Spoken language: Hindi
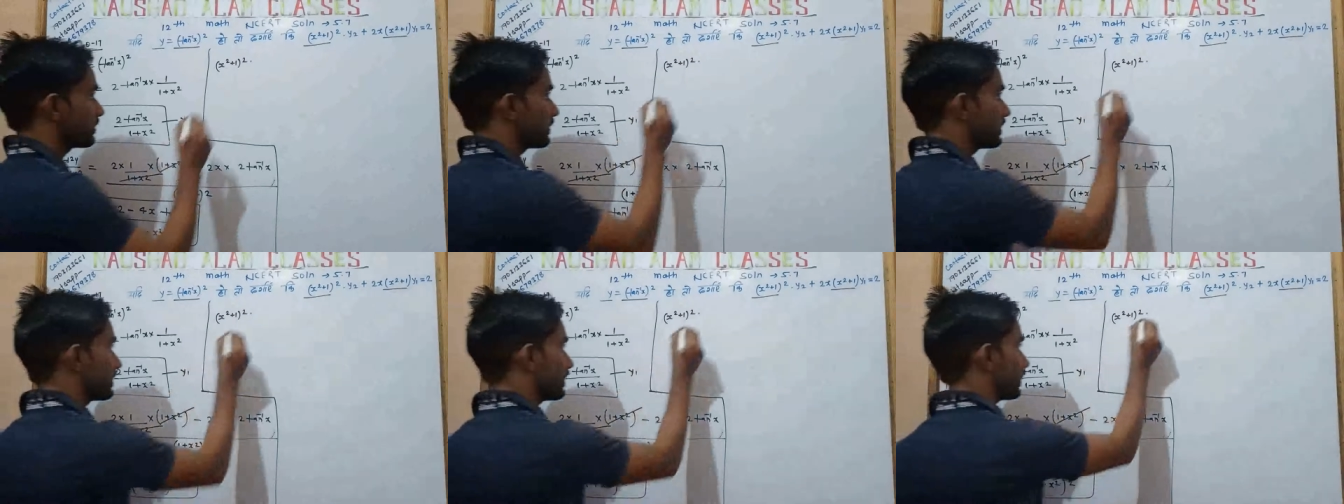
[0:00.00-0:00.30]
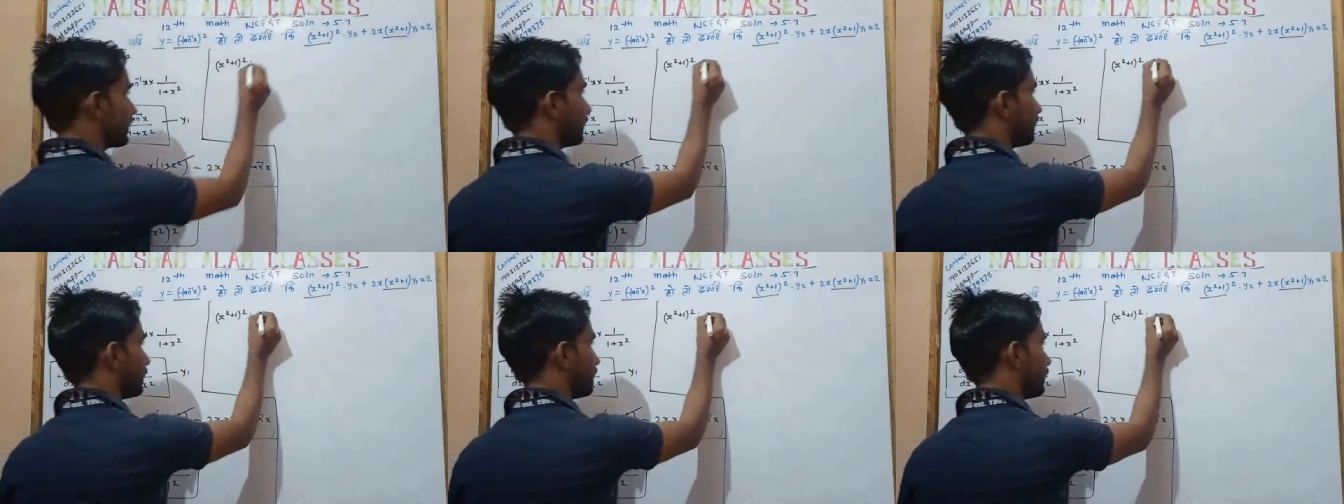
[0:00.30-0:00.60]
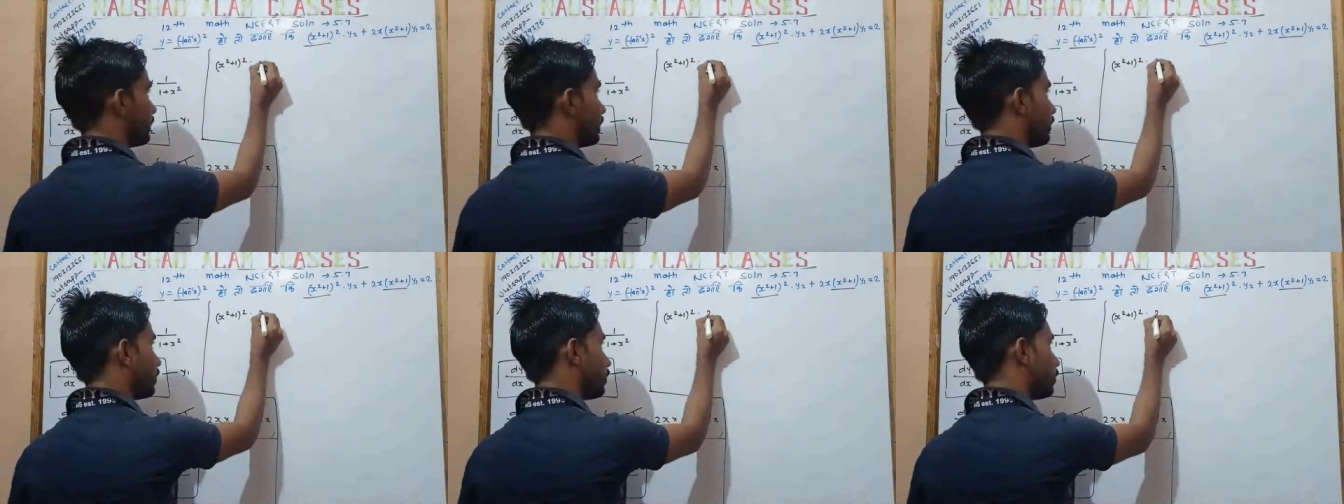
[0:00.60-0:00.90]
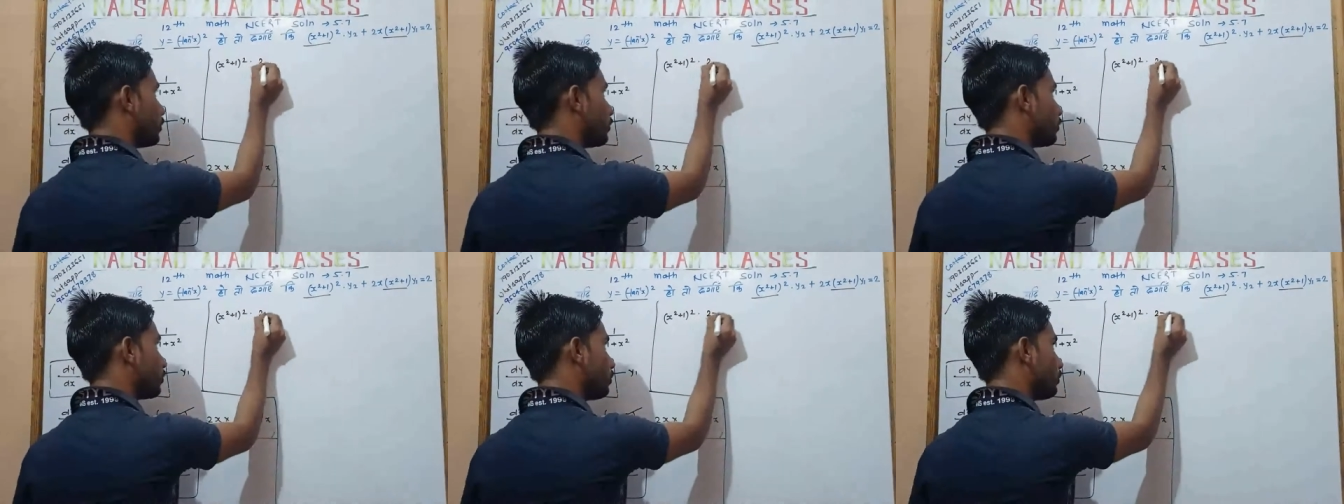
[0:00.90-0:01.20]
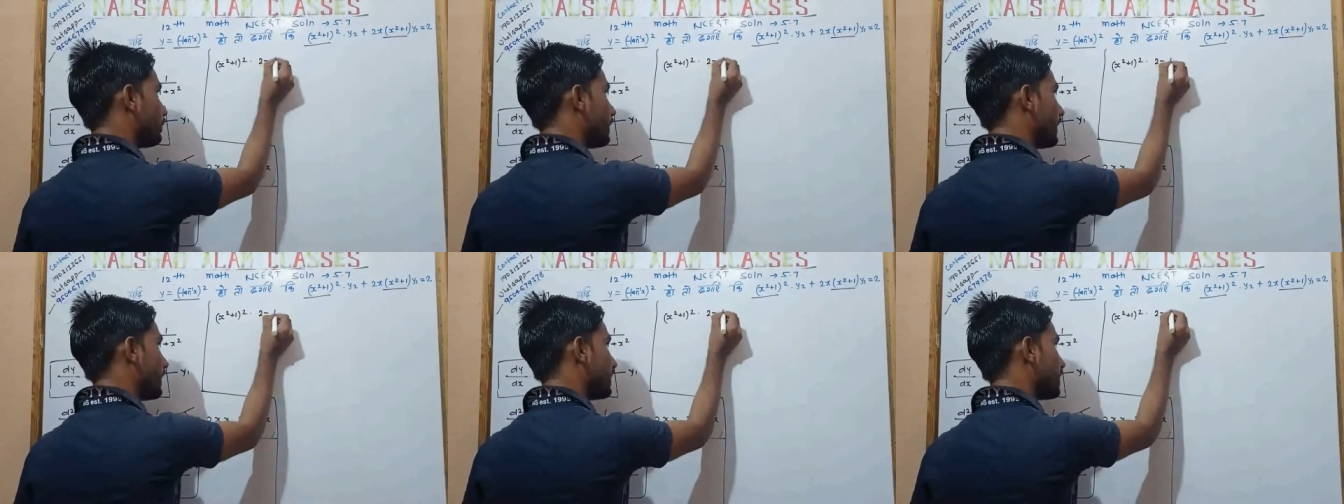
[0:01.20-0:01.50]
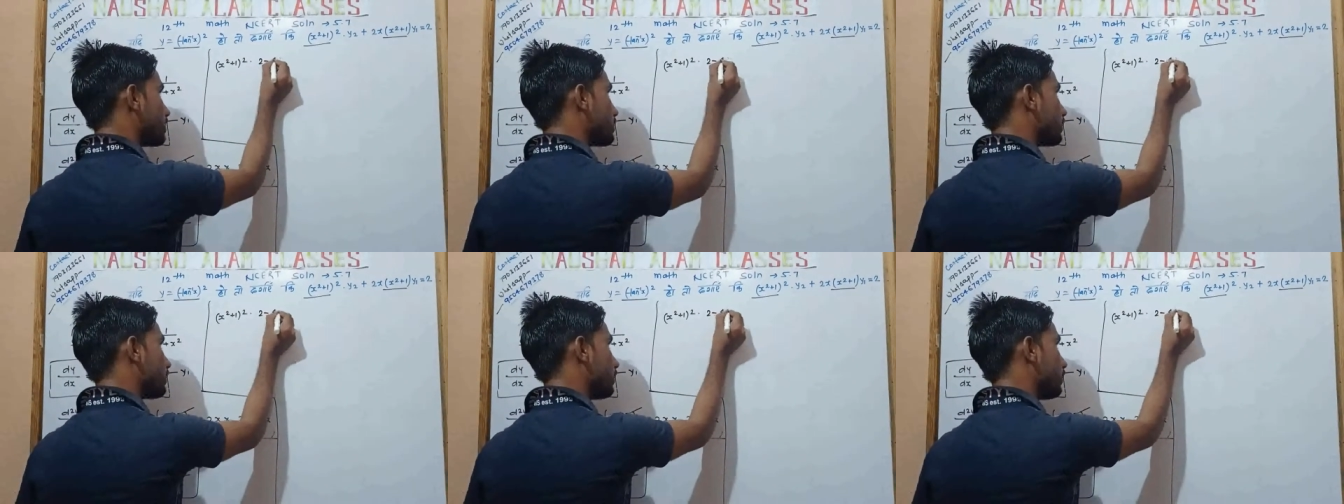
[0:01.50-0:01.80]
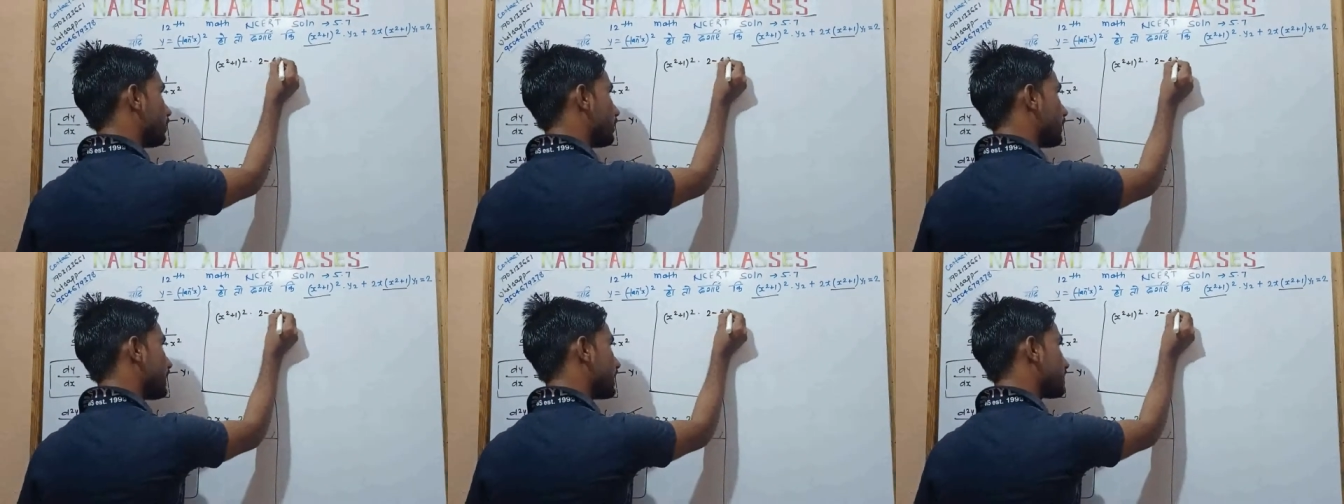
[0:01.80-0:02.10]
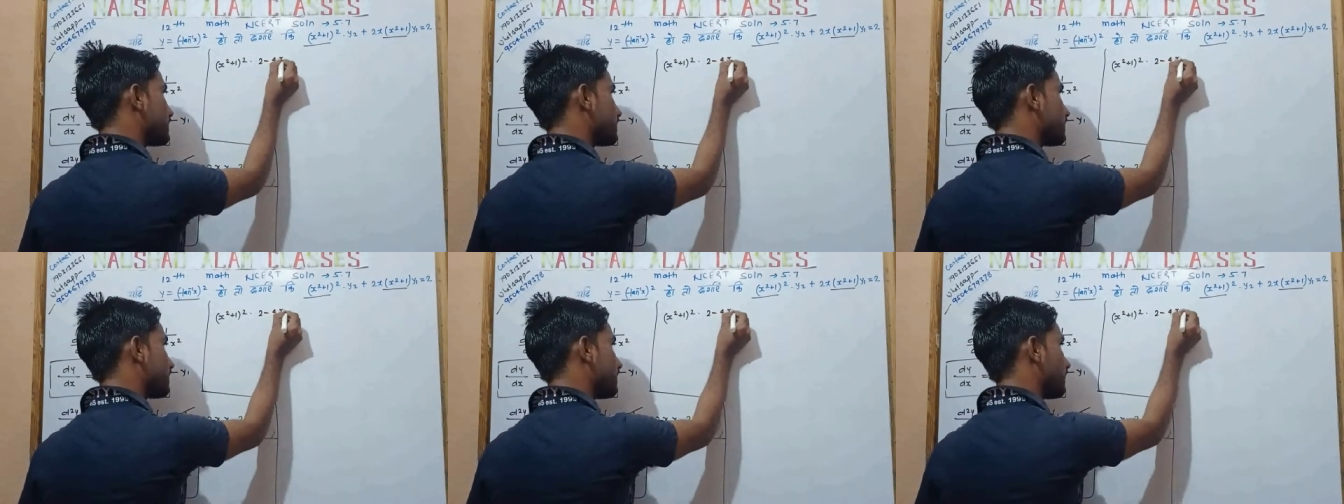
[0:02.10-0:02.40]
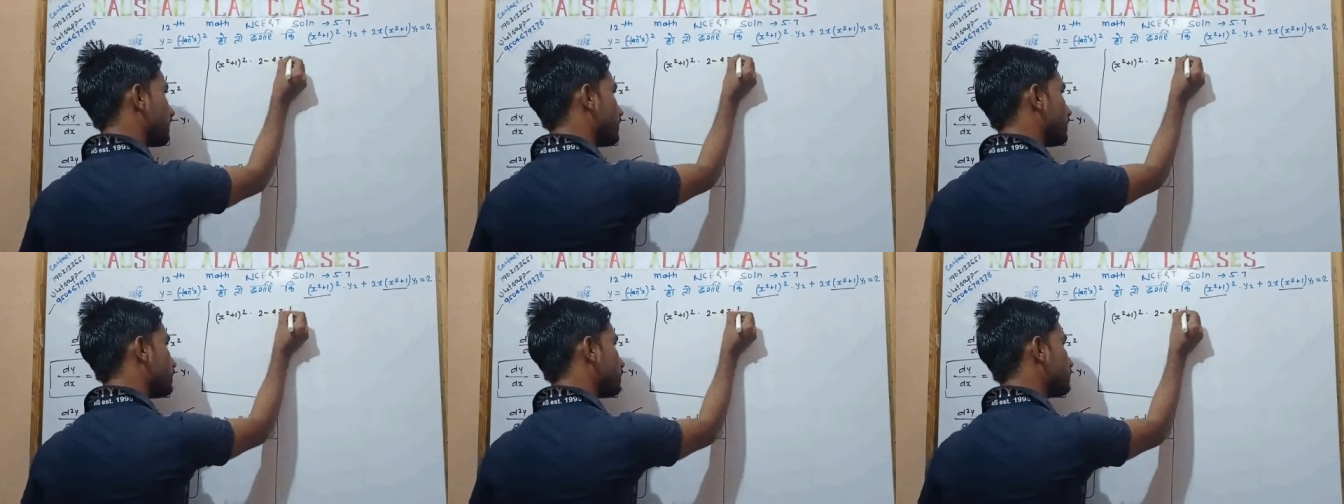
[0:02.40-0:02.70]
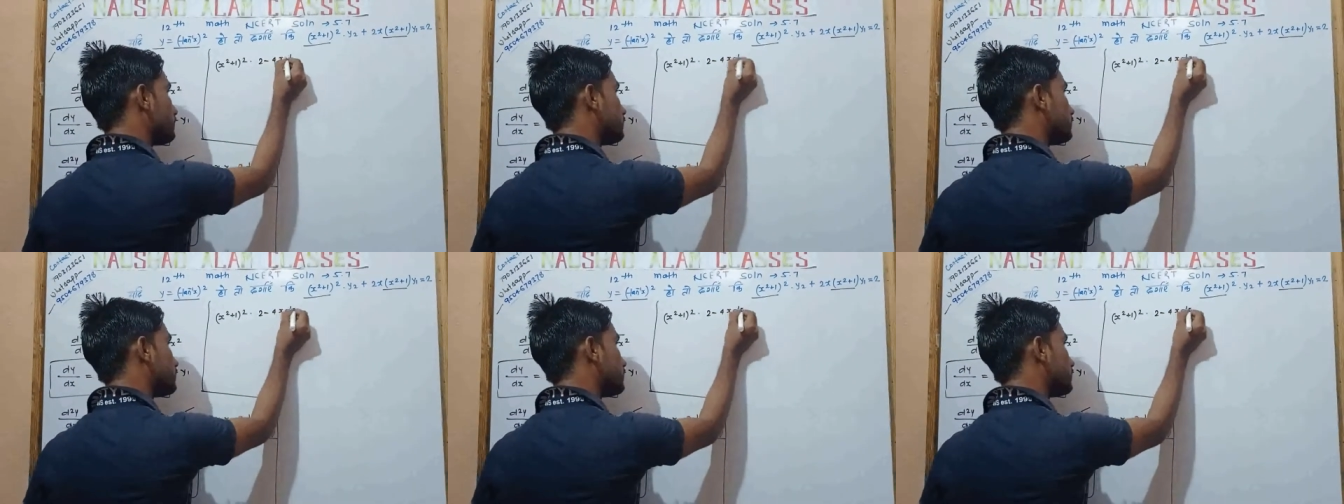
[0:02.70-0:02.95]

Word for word: बेसिकली टू माइनस फोर एक्स इंटू